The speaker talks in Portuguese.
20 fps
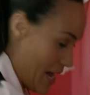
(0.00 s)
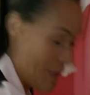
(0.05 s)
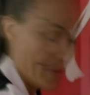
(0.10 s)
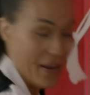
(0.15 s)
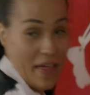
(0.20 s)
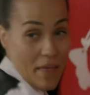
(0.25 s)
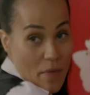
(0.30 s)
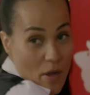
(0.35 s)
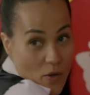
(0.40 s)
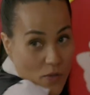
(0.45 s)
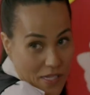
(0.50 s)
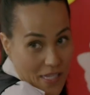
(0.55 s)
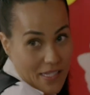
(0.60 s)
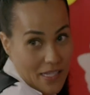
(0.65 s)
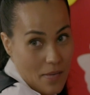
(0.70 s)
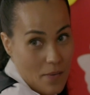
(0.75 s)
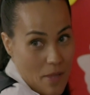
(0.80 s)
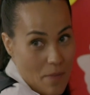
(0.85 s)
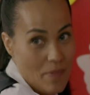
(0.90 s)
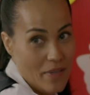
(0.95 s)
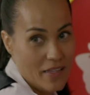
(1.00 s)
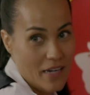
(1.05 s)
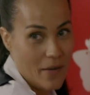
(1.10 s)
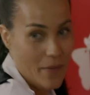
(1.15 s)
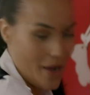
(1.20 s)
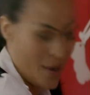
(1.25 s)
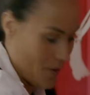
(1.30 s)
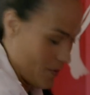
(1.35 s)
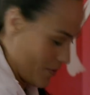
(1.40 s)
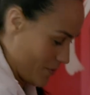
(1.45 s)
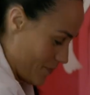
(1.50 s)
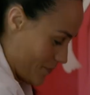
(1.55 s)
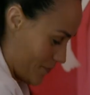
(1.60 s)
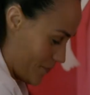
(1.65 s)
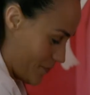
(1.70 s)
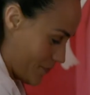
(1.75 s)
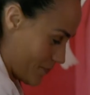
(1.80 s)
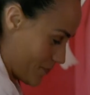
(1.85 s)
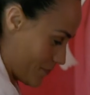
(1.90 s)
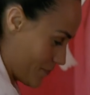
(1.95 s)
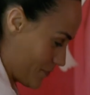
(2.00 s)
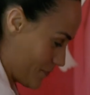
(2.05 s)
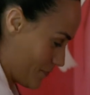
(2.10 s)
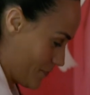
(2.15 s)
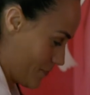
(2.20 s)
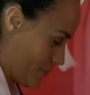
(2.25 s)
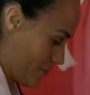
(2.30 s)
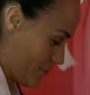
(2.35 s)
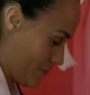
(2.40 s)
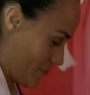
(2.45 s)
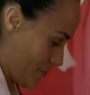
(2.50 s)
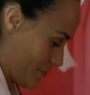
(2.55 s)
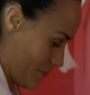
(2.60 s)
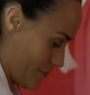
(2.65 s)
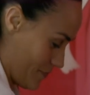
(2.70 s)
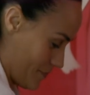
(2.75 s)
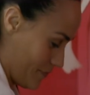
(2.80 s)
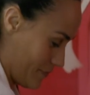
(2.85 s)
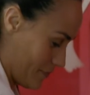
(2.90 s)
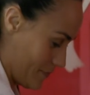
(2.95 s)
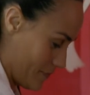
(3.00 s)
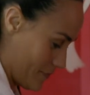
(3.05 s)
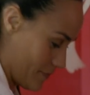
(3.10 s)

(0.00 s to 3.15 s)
Na verdade, eu gosto muito do que eu faço. Não me chame de